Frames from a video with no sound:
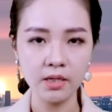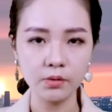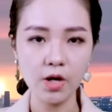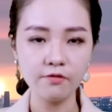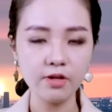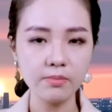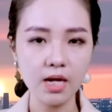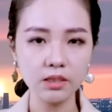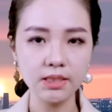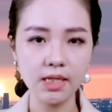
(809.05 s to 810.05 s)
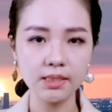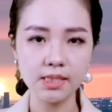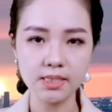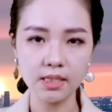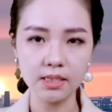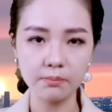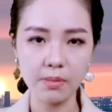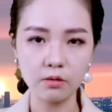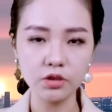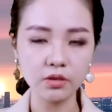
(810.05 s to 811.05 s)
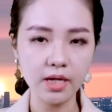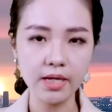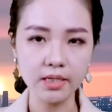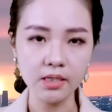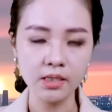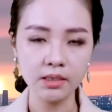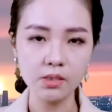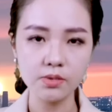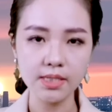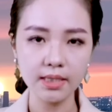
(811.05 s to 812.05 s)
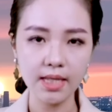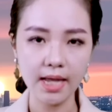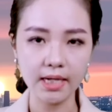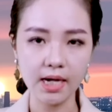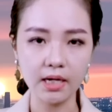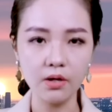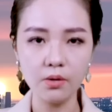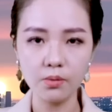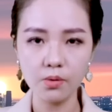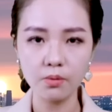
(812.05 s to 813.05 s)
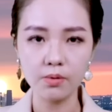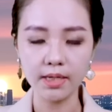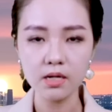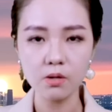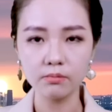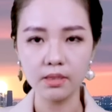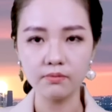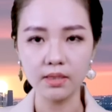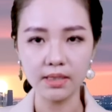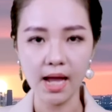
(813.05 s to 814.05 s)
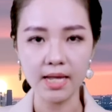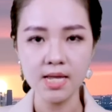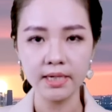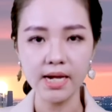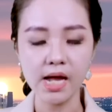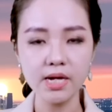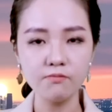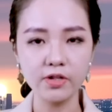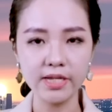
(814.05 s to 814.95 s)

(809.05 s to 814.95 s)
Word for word: Đoạn phim đăng trên Nhân dân Nhật Báo cho thấy, nhiều xe tải gắn logo của các công ty vận tải đã đâm vào